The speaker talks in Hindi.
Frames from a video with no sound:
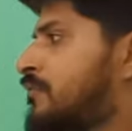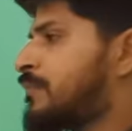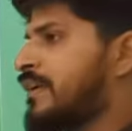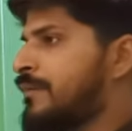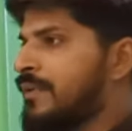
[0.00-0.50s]

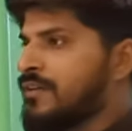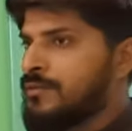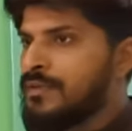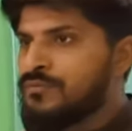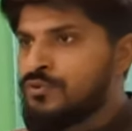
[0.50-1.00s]
इसमें
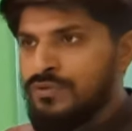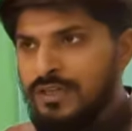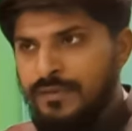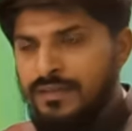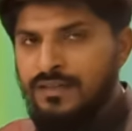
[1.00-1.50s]
मैक्सिमम चौदह
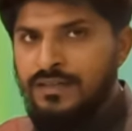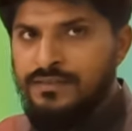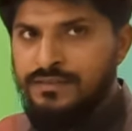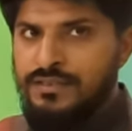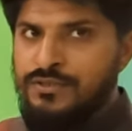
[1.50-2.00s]
पैनल लगा
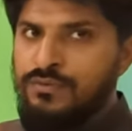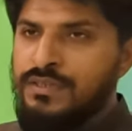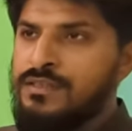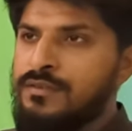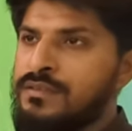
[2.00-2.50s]
सकते हैं
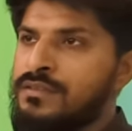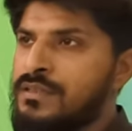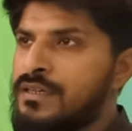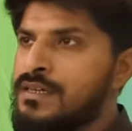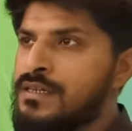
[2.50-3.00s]
चौदह से
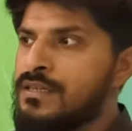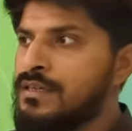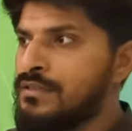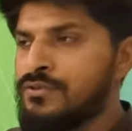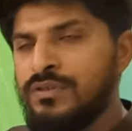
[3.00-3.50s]
साढ़े आठ
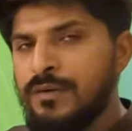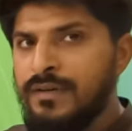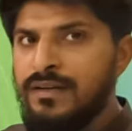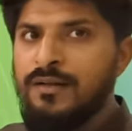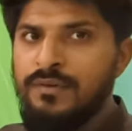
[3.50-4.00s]
हाँ चौदह
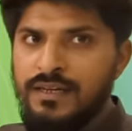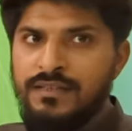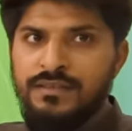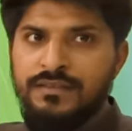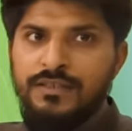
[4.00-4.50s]
पैनल आप लगा
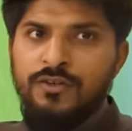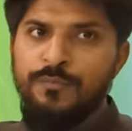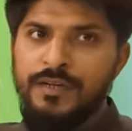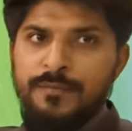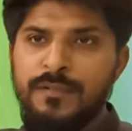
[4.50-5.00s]
सकते हैं और
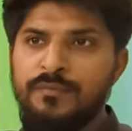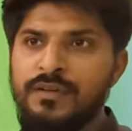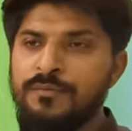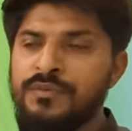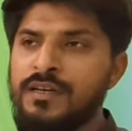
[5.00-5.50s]
मिनिमम
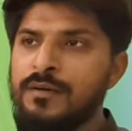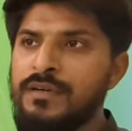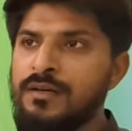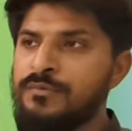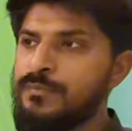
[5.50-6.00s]
कम से कम
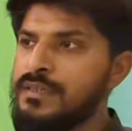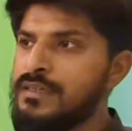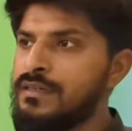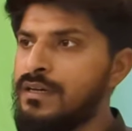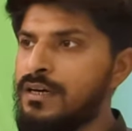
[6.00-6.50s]
आप
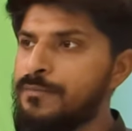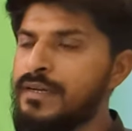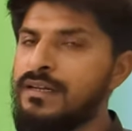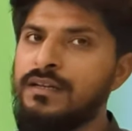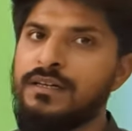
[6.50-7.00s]
इसमें आठ
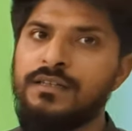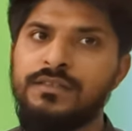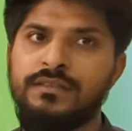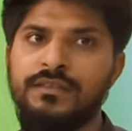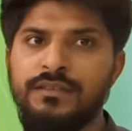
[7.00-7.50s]
पैनल लगा
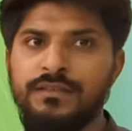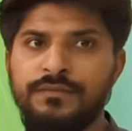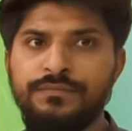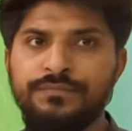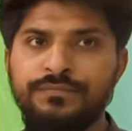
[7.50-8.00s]
सकते हैं
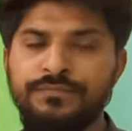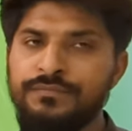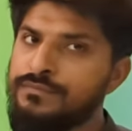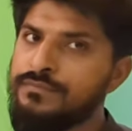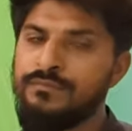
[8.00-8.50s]
आठ
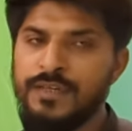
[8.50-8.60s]
पैनल